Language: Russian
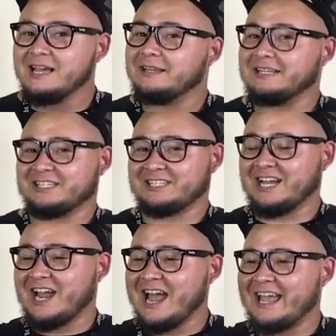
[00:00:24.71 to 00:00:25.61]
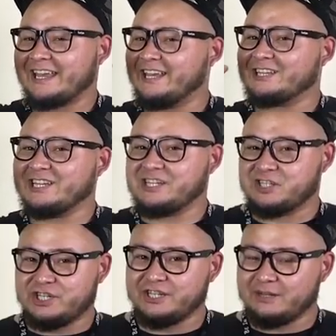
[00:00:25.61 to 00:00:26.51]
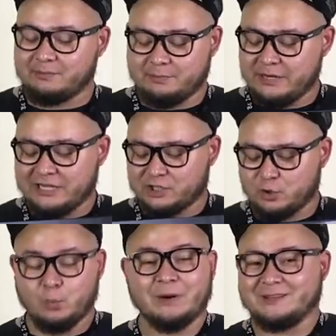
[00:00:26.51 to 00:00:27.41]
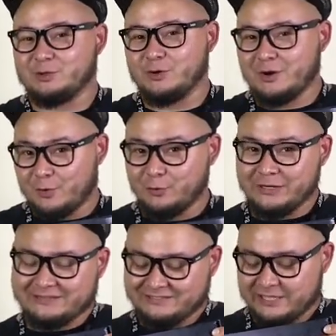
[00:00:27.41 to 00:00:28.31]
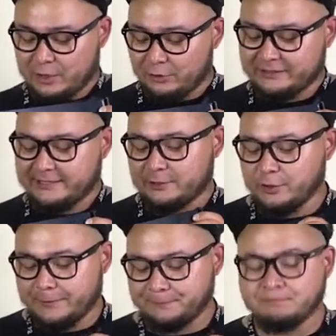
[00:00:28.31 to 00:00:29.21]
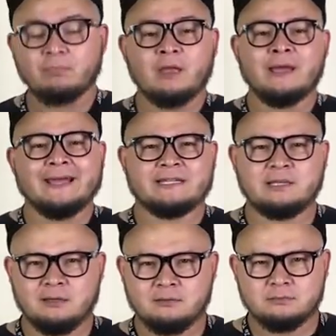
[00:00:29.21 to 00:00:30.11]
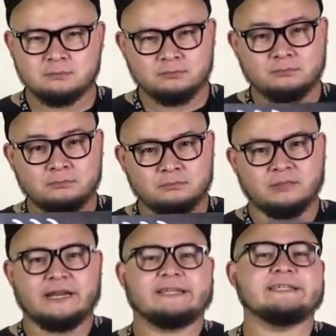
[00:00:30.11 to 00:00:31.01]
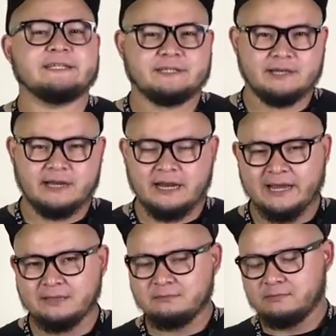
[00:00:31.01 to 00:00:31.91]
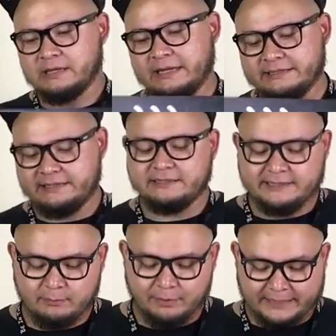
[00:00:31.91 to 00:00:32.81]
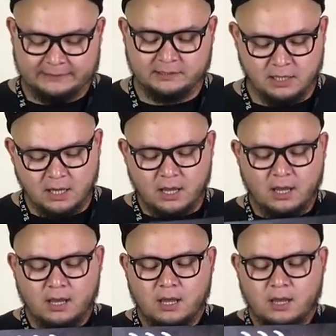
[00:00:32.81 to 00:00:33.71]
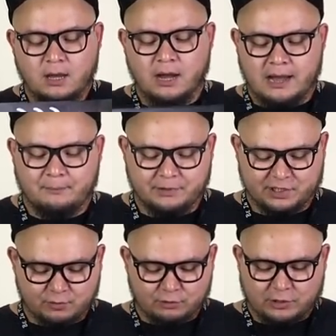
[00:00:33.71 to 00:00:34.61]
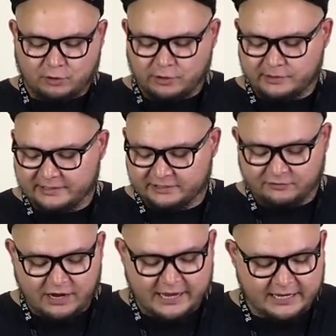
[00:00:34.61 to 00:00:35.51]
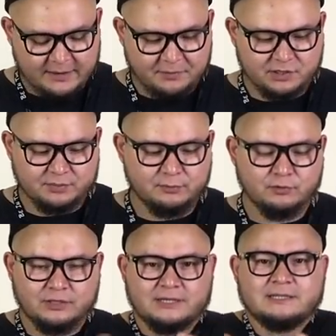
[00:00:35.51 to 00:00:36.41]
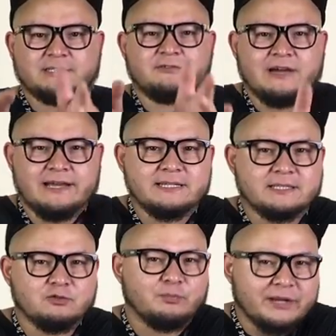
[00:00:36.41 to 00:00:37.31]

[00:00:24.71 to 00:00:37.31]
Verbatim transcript: У нас такая китайщина, блядь, что Пандора курит в сторонке, но это российский кальян, российский бренд – а почему такое название и почему он так называется, у